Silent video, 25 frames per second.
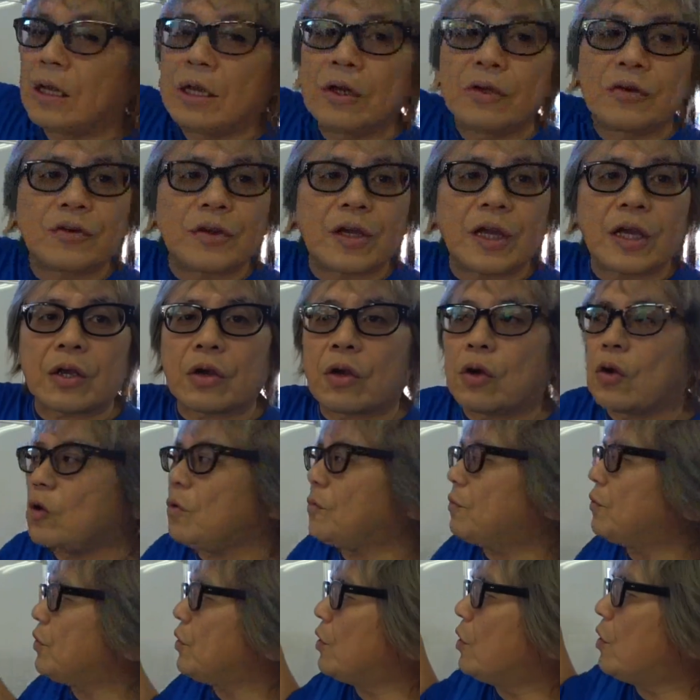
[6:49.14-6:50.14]
吹き
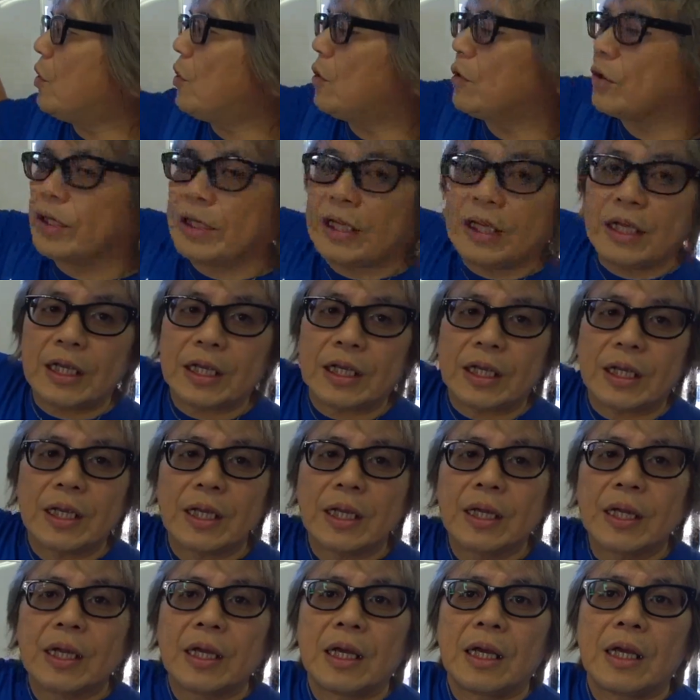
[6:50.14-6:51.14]
込むように
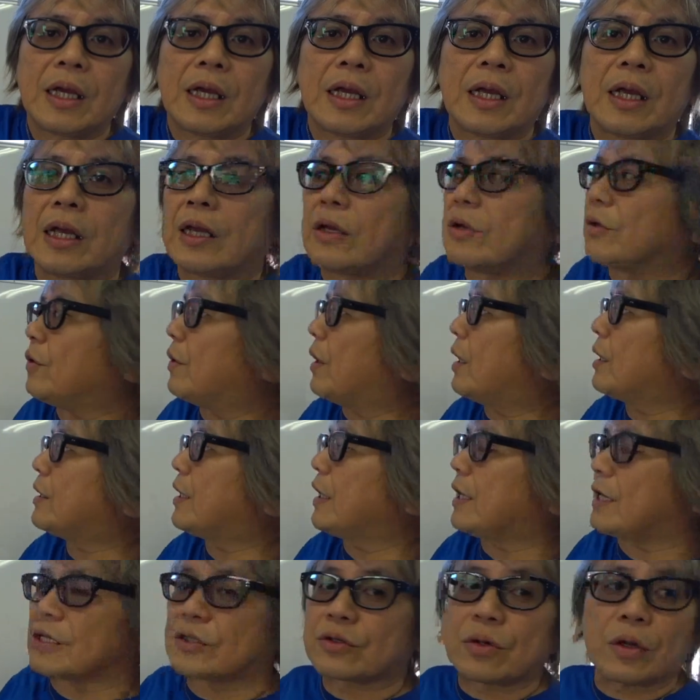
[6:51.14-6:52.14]
行くのが
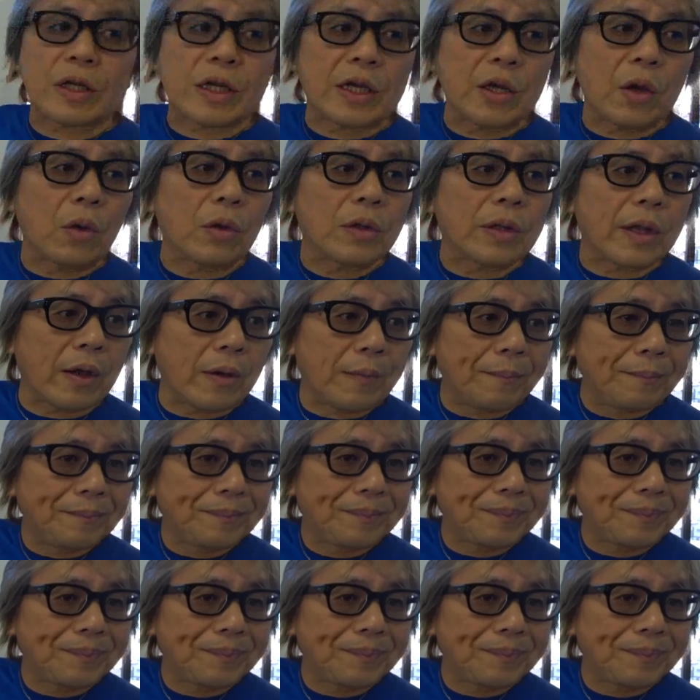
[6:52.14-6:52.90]
低気圧これ基本だよ